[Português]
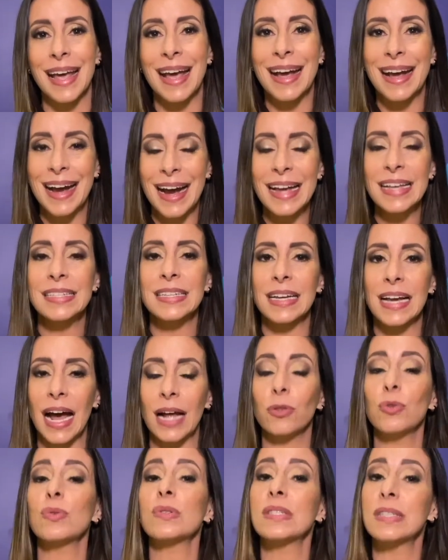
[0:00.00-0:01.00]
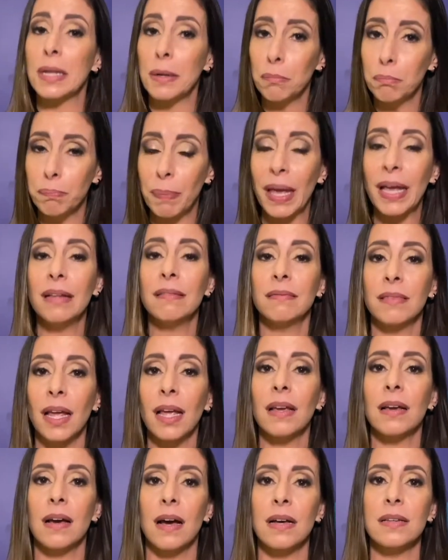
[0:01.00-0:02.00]
Cães e gatos também têm
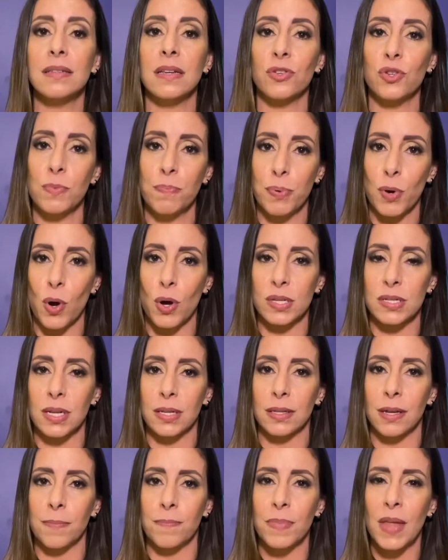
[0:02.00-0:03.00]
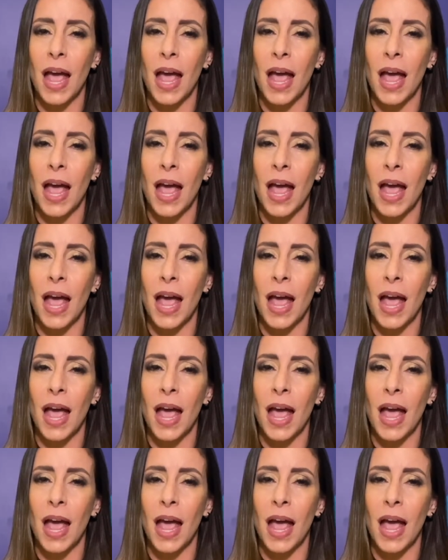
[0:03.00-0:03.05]
câncer de próstata.